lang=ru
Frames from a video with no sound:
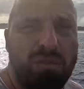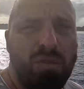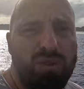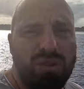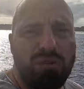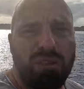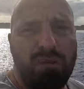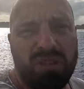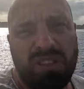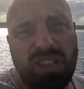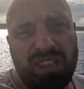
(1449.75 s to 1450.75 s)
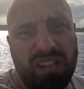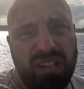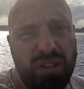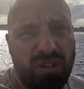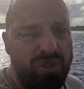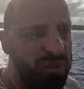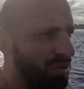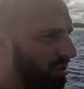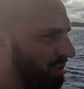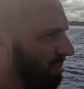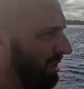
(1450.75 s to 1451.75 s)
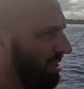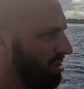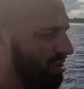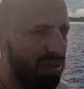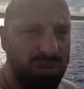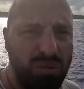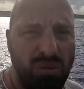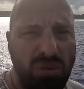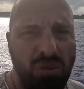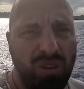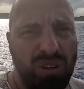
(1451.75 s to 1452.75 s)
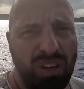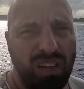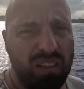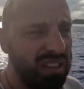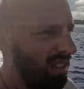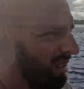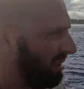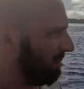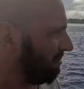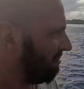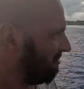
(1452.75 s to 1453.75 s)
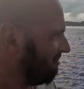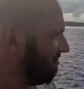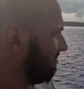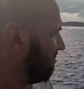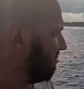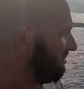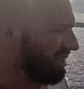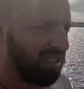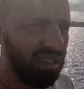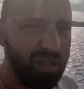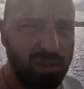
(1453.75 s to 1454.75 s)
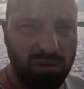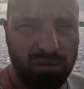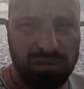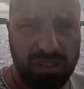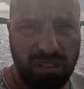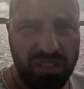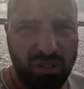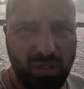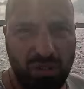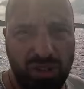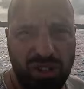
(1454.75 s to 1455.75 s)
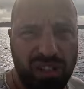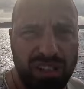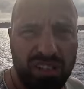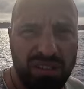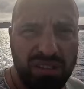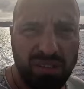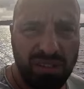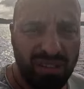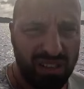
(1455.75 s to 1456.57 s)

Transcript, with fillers: Можно было бы стать, конечно, чуть-чуть ближе, но как-то, не знаю, среди ночи ходить